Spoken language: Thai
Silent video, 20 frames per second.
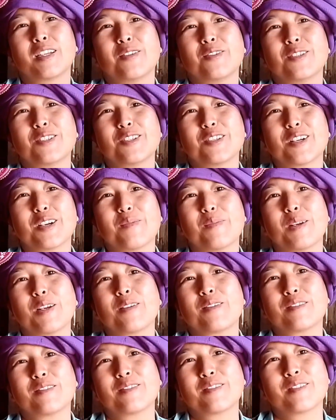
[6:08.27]
นมม雷
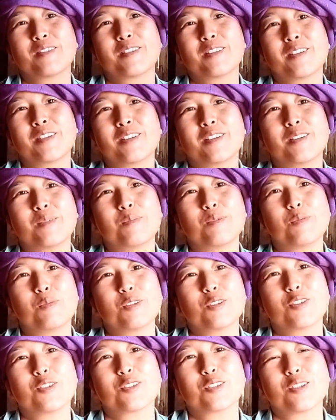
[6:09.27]

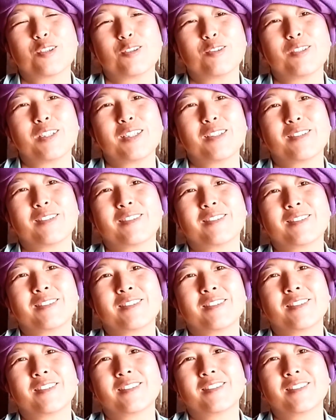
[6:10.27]
诺ุดเขาเลย
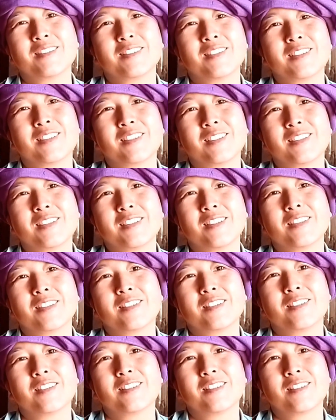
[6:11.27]

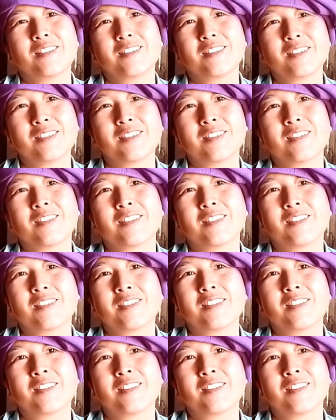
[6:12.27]
ลดระยะสน